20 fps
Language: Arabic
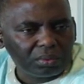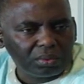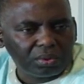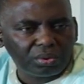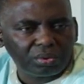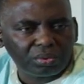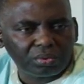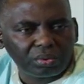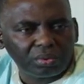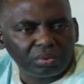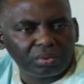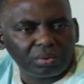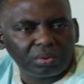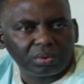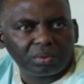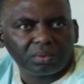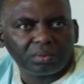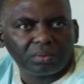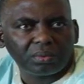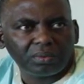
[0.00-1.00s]

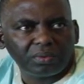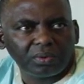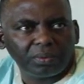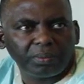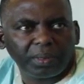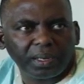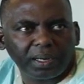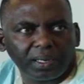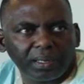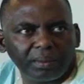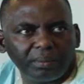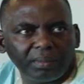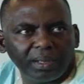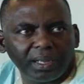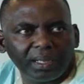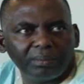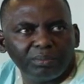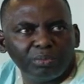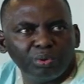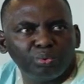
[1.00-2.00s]
دستور في
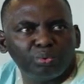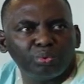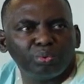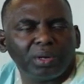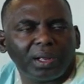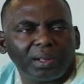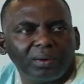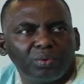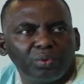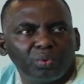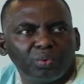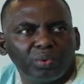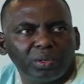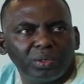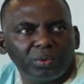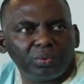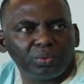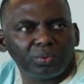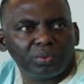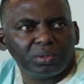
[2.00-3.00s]
البرلمان من دون أنه هو
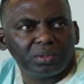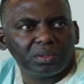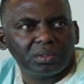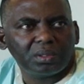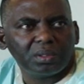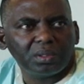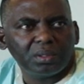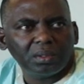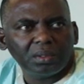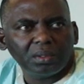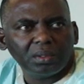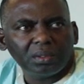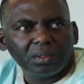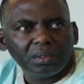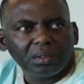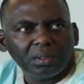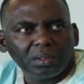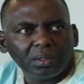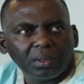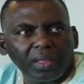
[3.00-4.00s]
يعود
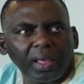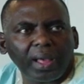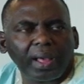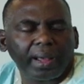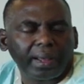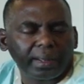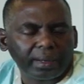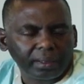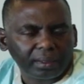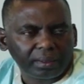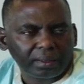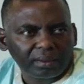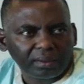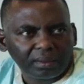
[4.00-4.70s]
ظاهر